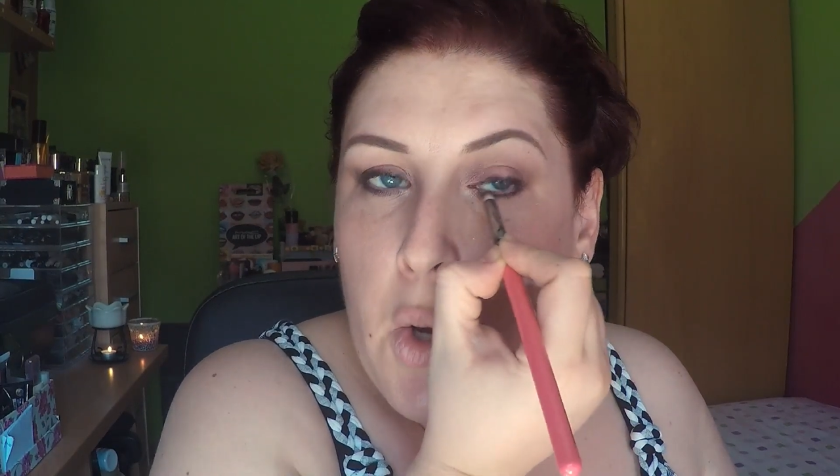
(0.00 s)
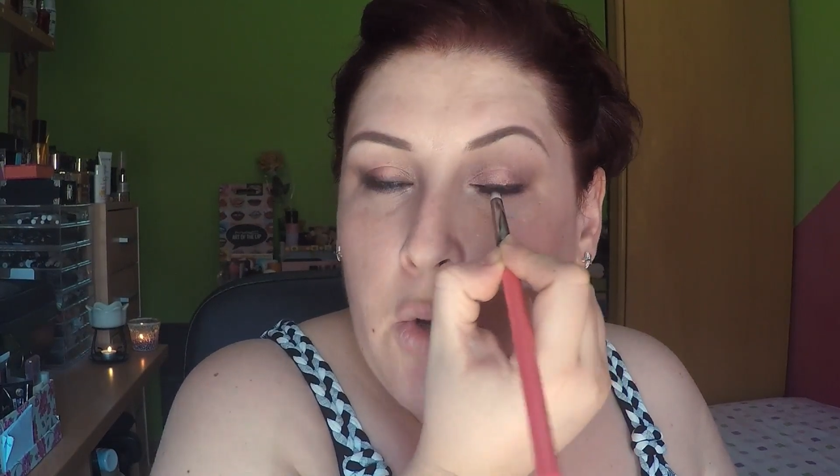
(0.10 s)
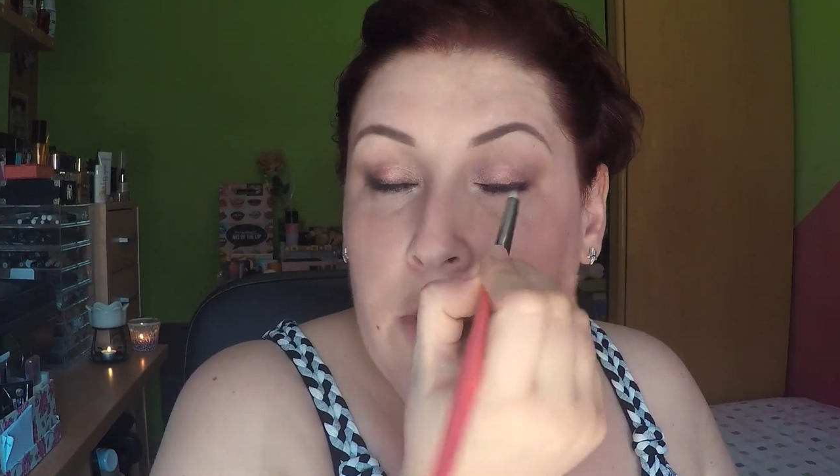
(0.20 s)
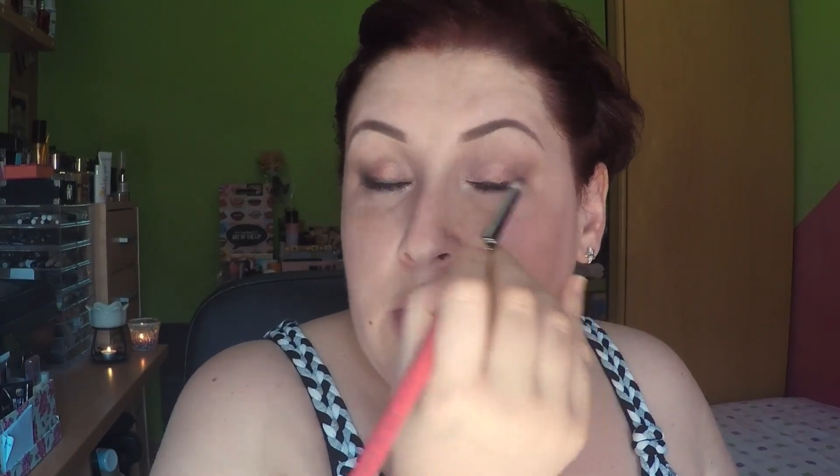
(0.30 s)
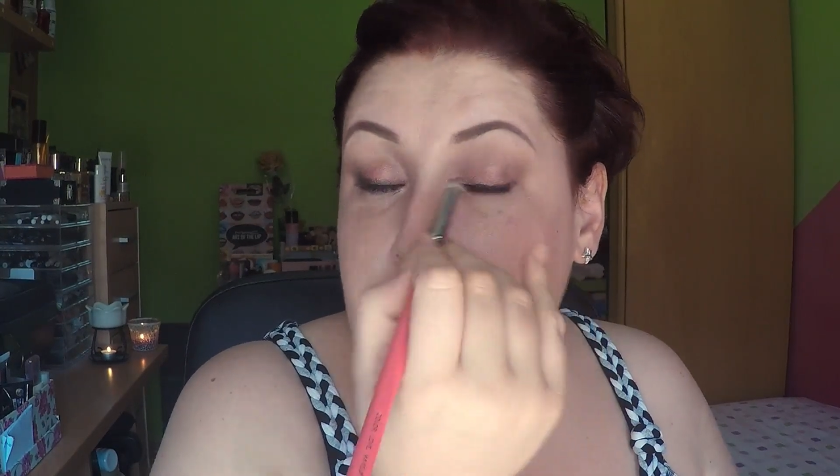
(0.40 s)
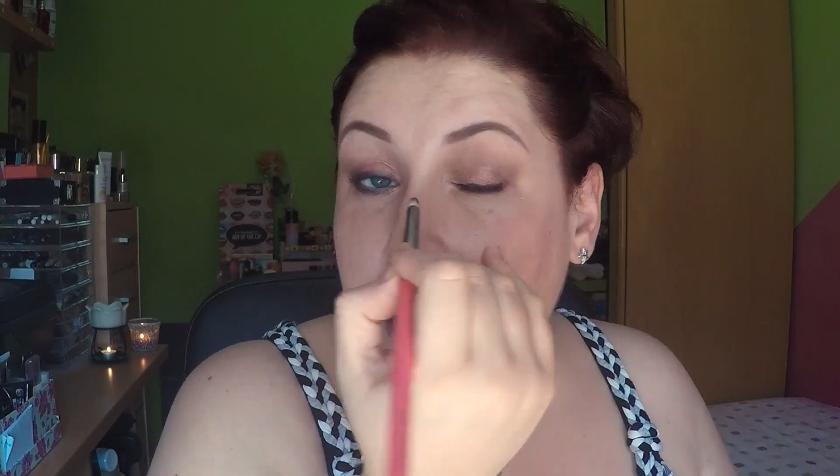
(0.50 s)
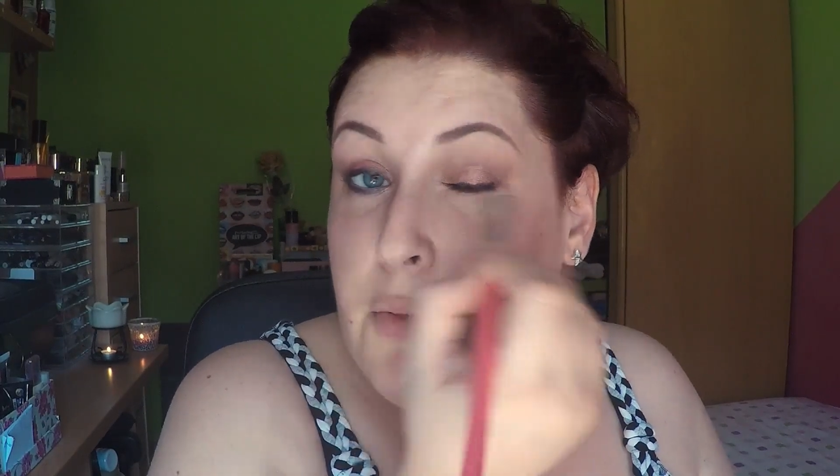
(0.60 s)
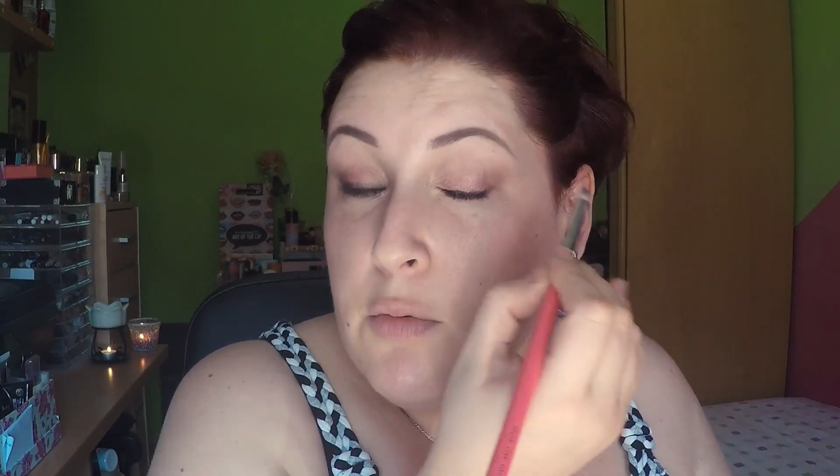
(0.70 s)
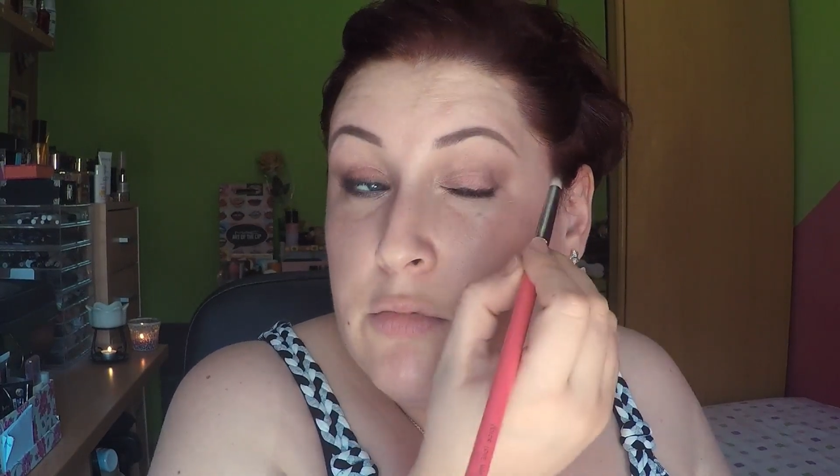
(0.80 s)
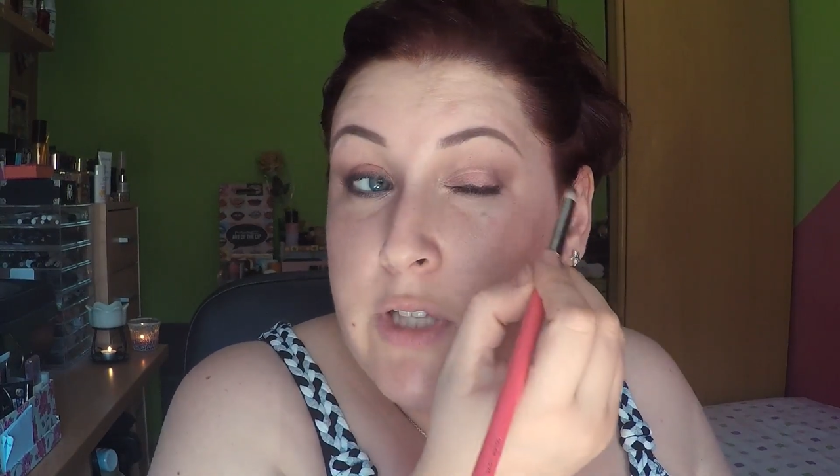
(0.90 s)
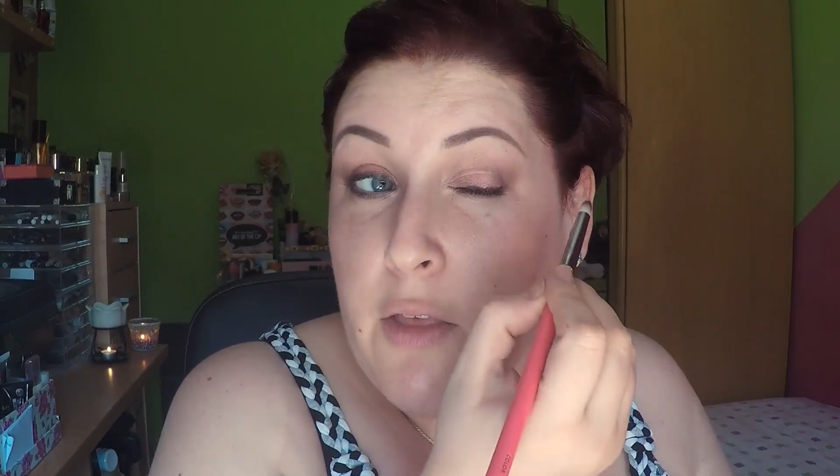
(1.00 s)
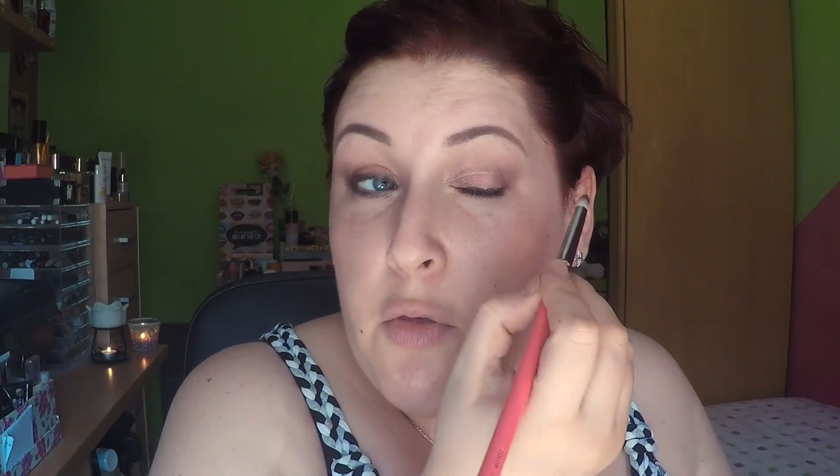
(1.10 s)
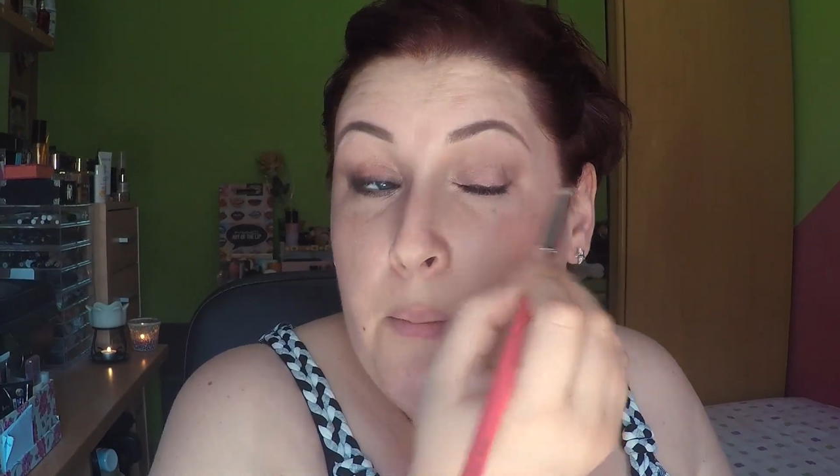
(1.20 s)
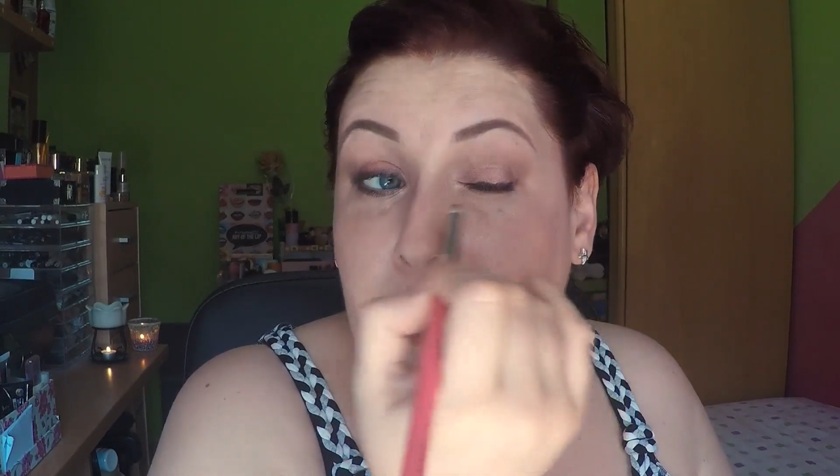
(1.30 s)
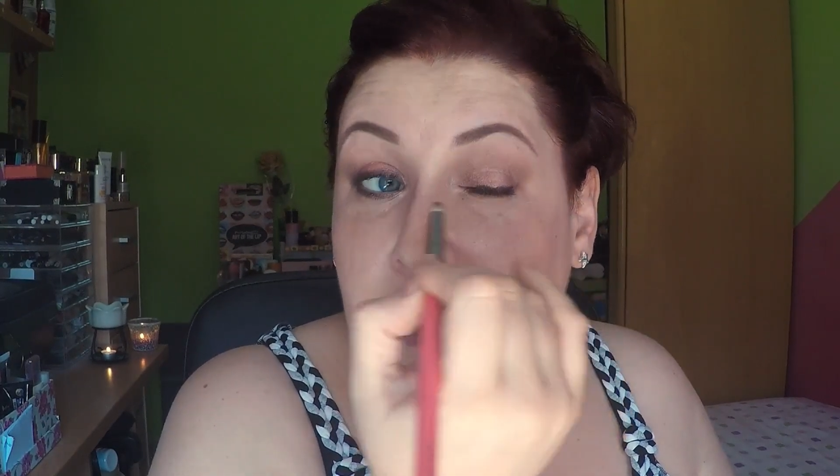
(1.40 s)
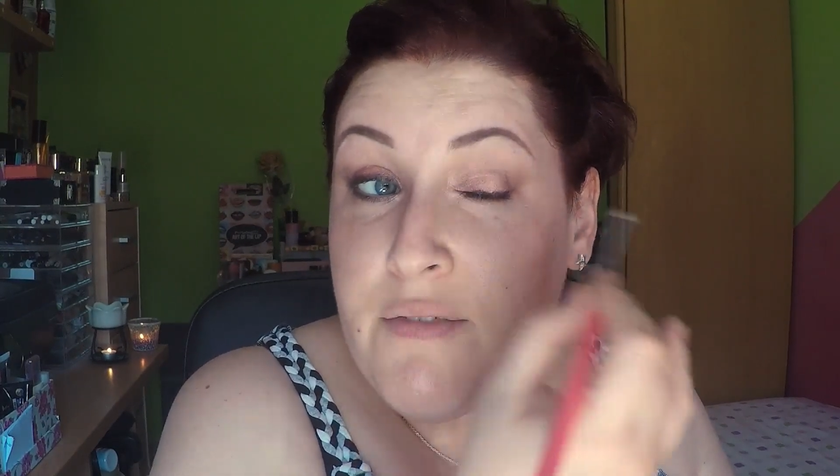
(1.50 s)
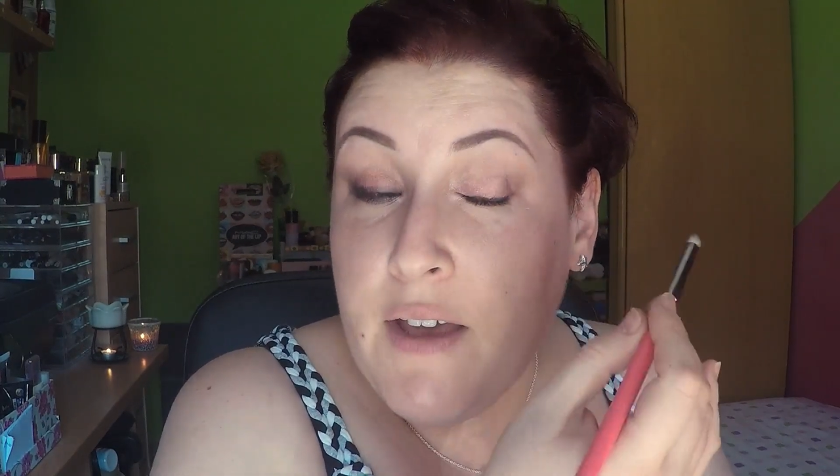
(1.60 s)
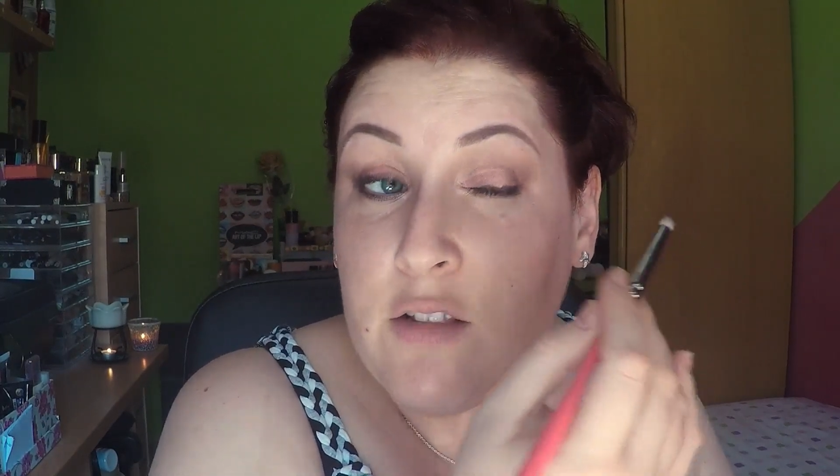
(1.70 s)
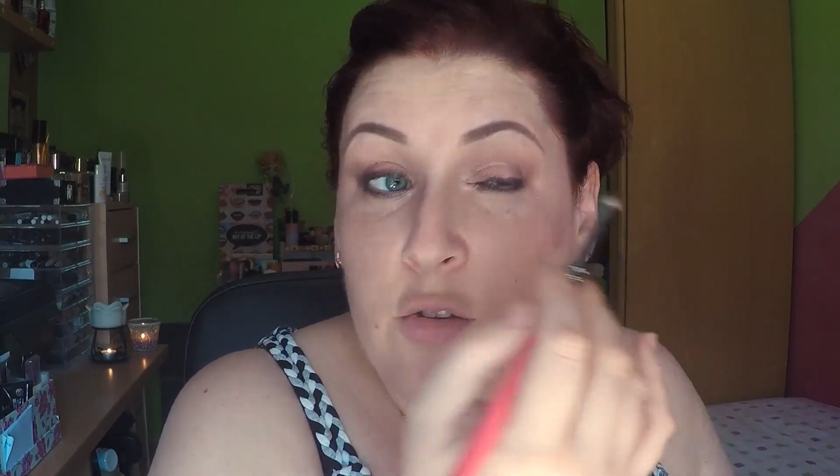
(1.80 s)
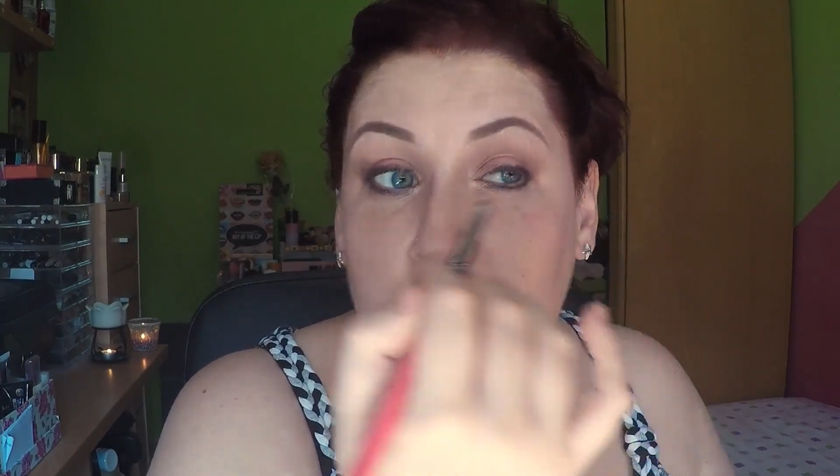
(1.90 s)
no tienes que hacer un trazo
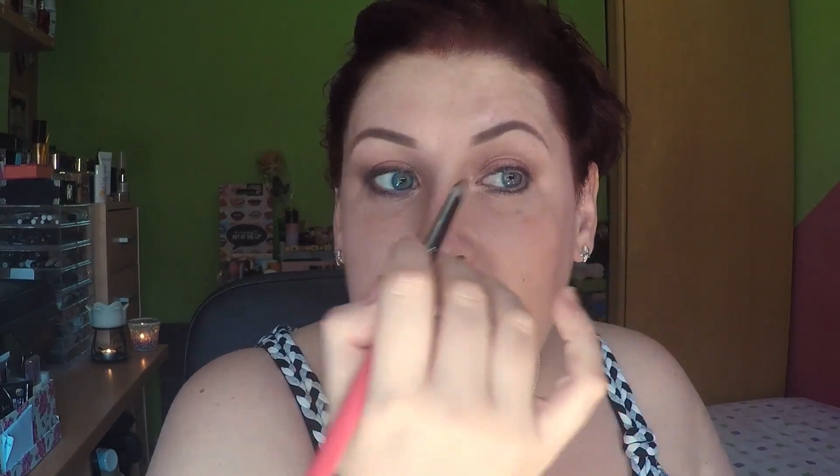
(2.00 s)
perfecto